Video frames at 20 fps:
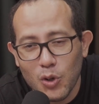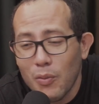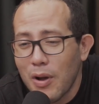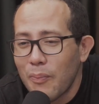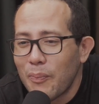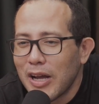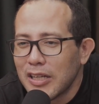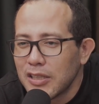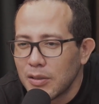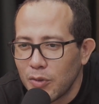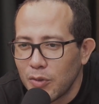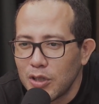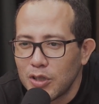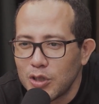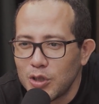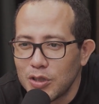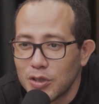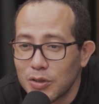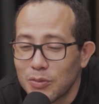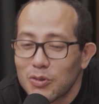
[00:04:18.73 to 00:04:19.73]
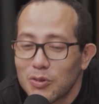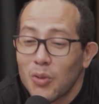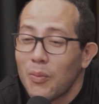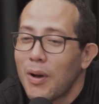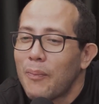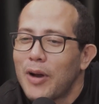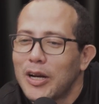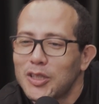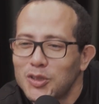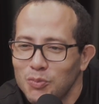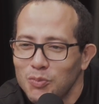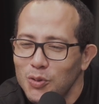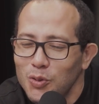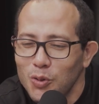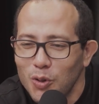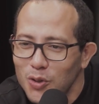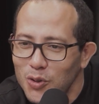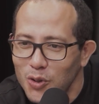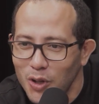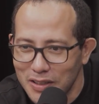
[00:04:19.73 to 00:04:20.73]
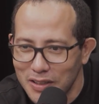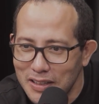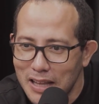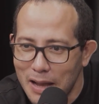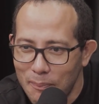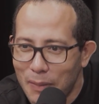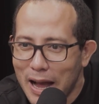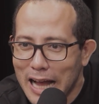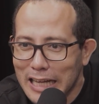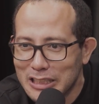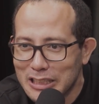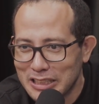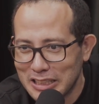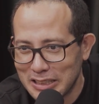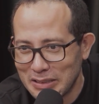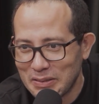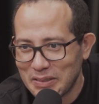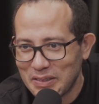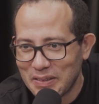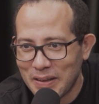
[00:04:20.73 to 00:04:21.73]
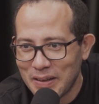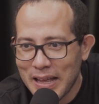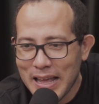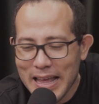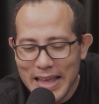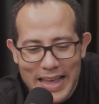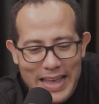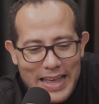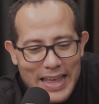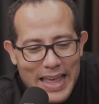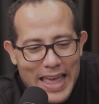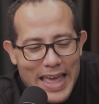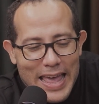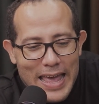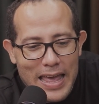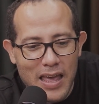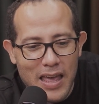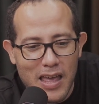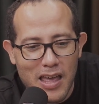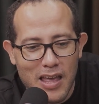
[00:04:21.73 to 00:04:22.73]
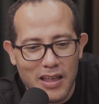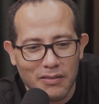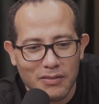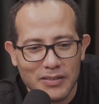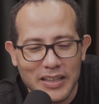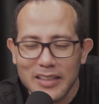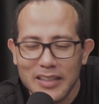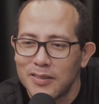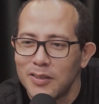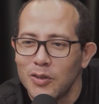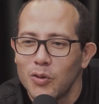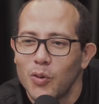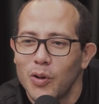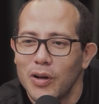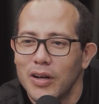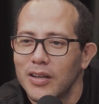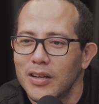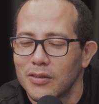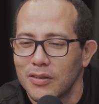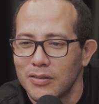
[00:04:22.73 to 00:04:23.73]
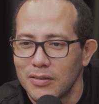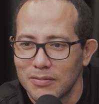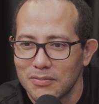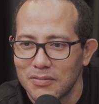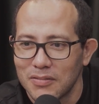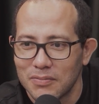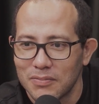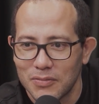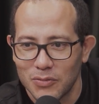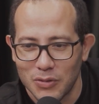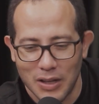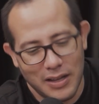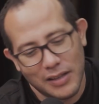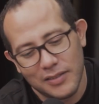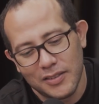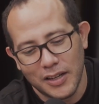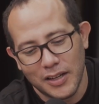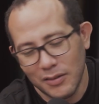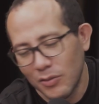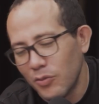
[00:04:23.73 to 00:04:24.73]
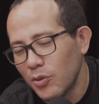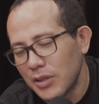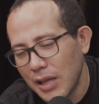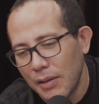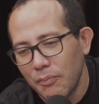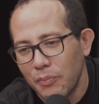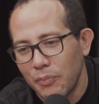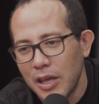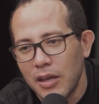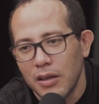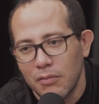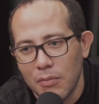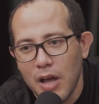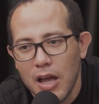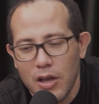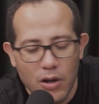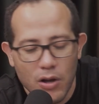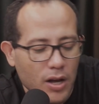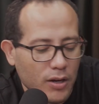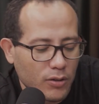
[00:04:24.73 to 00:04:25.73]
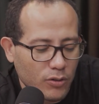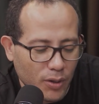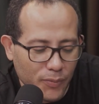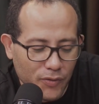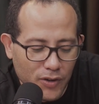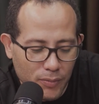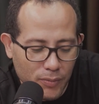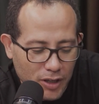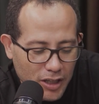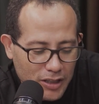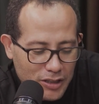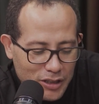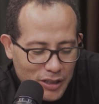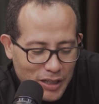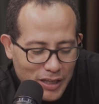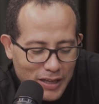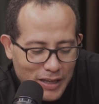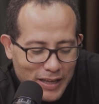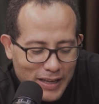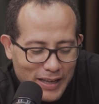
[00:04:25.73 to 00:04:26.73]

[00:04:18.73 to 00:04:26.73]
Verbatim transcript: virou uma página meio que de. Tem uma parte muito gostosa da página. É, daqui cinco anos, as crianças vão estar tá bem maiores, obviamente.